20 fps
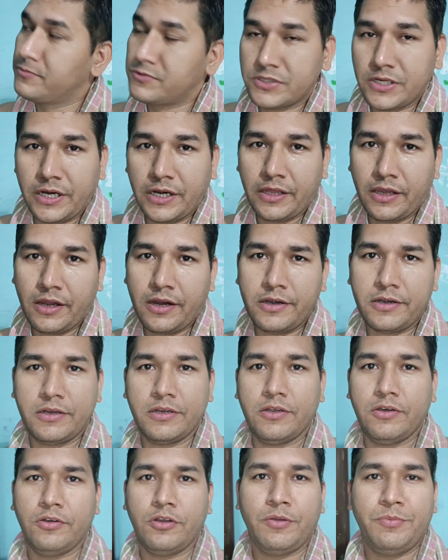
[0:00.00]
साढ़े
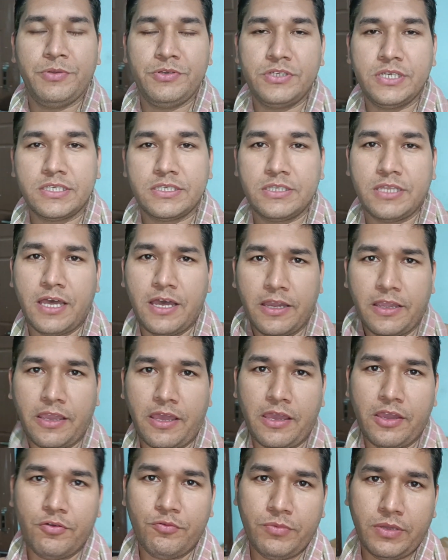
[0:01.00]
आठ और अभी जस्ट नहा
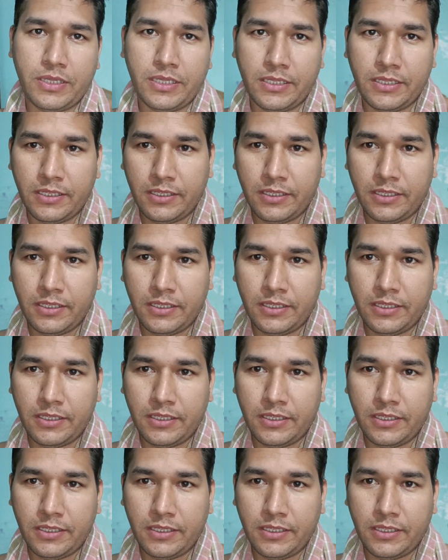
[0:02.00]
के आया हूँ मैं